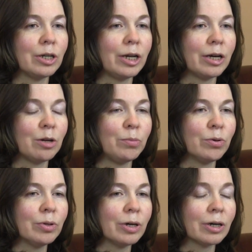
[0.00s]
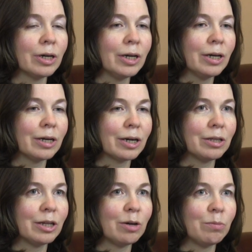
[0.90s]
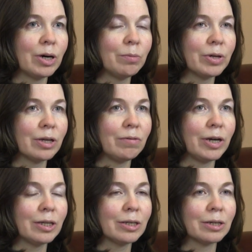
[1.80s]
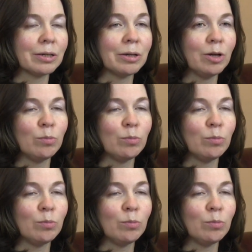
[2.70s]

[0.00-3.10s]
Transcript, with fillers: для ребенка родная мама является,